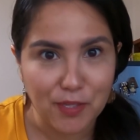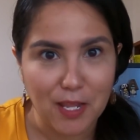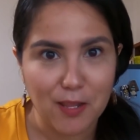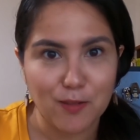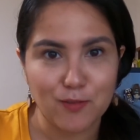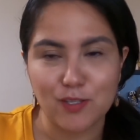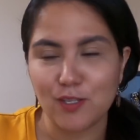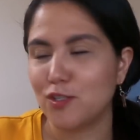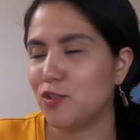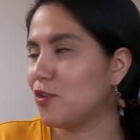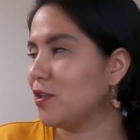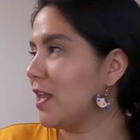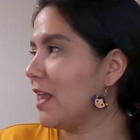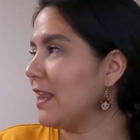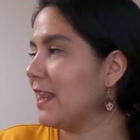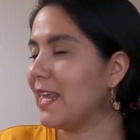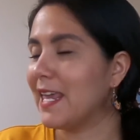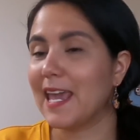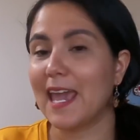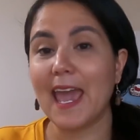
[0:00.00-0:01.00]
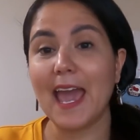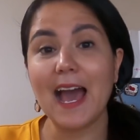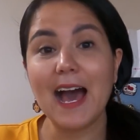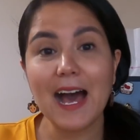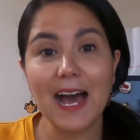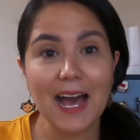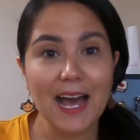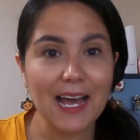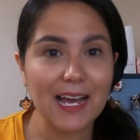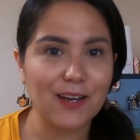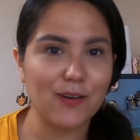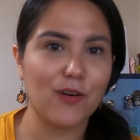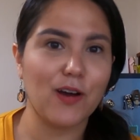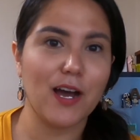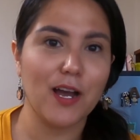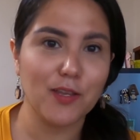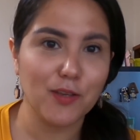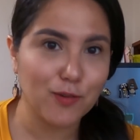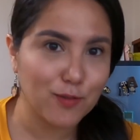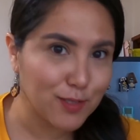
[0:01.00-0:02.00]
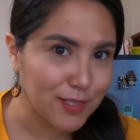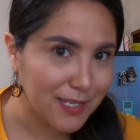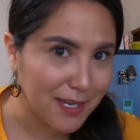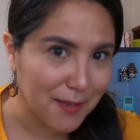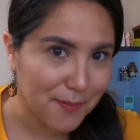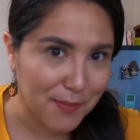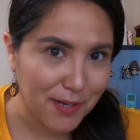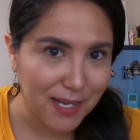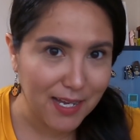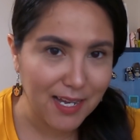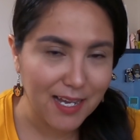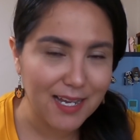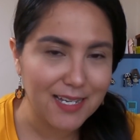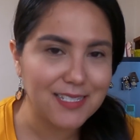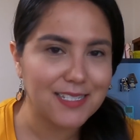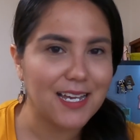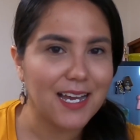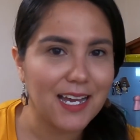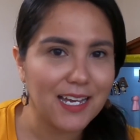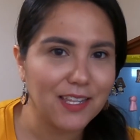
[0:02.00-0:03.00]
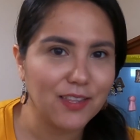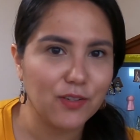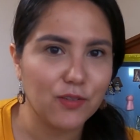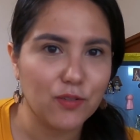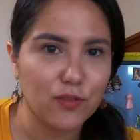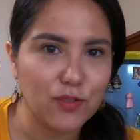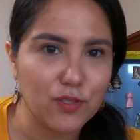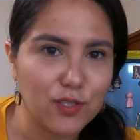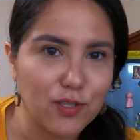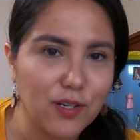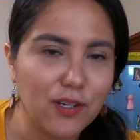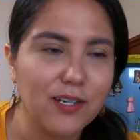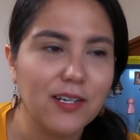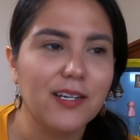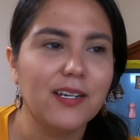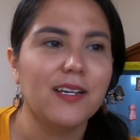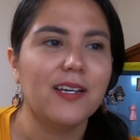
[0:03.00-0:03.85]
Entonces yo le dije, ah, ohayo gozaimasu, ay dozo,